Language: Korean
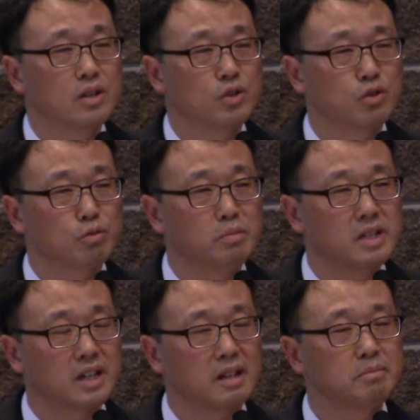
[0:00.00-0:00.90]
중미
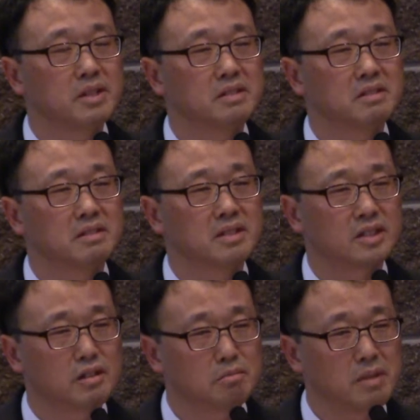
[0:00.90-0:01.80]
사람들은
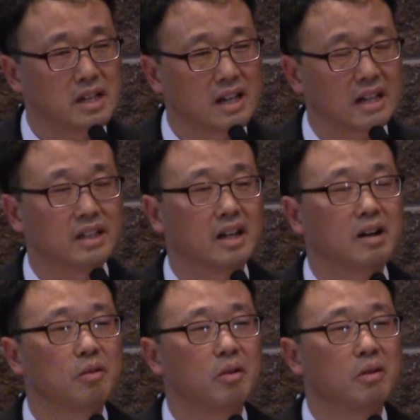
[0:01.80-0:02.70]
정말
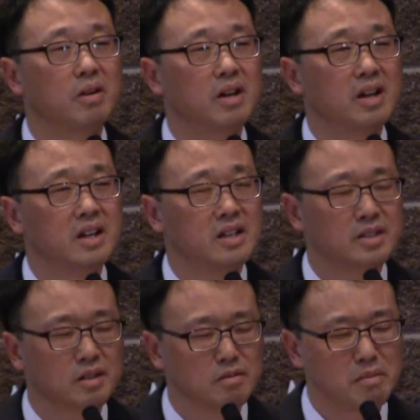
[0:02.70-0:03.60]
가난하고
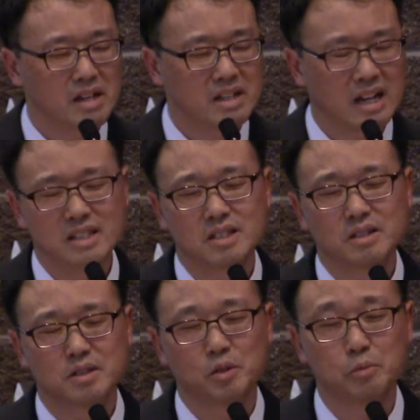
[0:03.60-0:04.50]
정말 가진
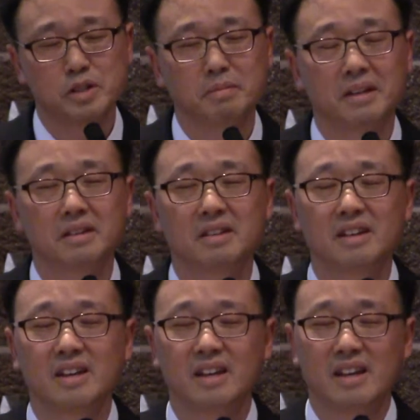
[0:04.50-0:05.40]
것은 없지만
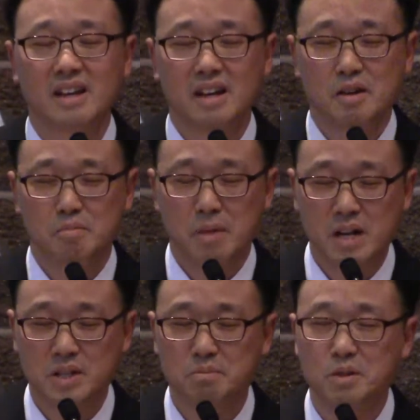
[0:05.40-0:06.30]

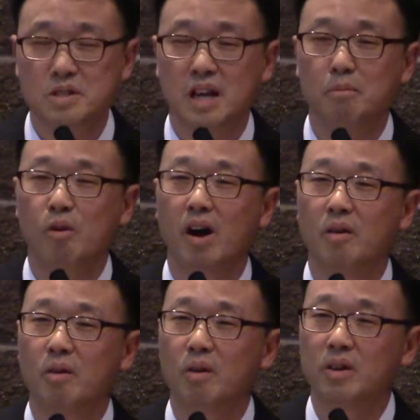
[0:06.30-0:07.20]
말씀을
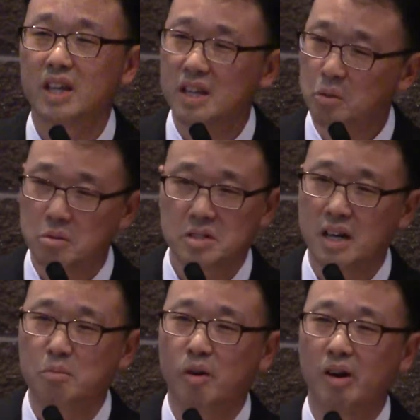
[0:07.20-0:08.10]
사모하고 기도를
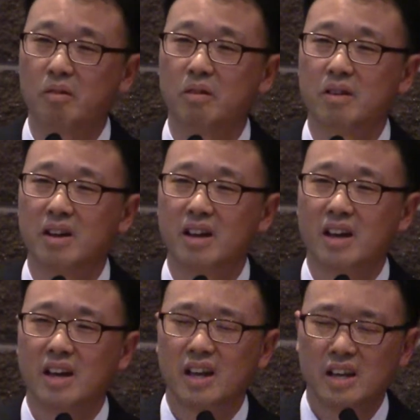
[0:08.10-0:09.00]
사모하고
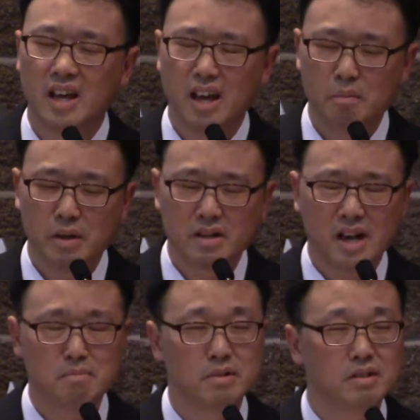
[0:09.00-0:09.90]
예배를
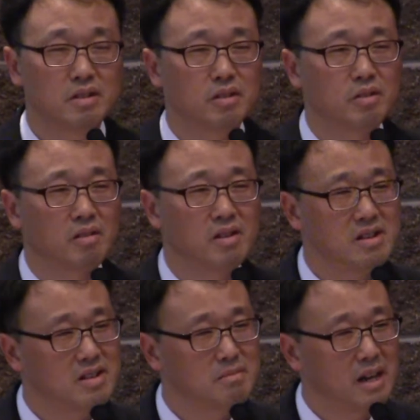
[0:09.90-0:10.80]
한 번 드려도
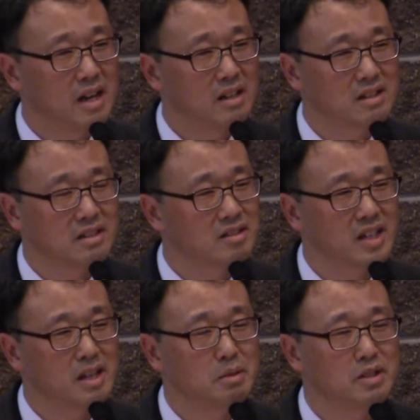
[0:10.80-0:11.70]
얼마나
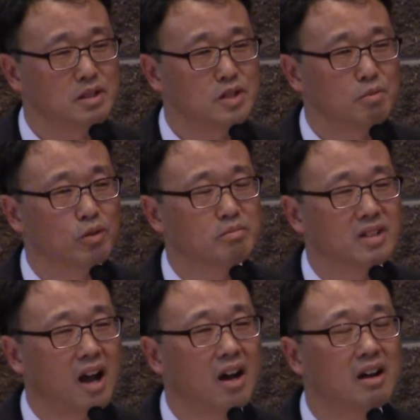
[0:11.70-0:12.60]
뜨겁게 예배 드리는지
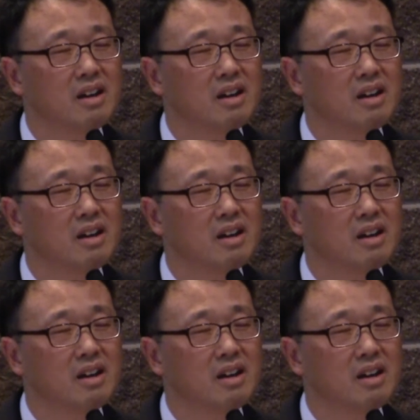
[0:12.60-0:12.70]
모릅니다.